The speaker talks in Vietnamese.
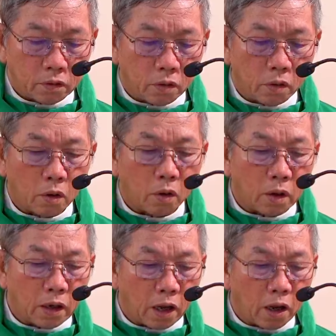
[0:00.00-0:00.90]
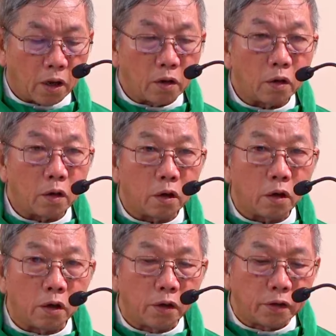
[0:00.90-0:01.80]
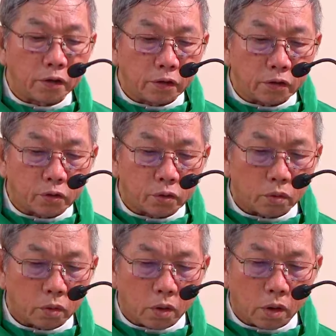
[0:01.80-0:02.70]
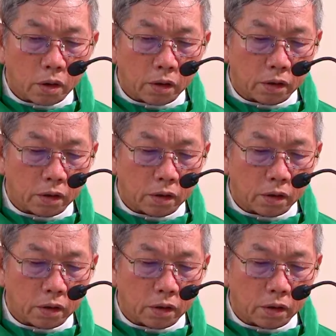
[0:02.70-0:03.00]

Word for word: Đó là lời Chúa.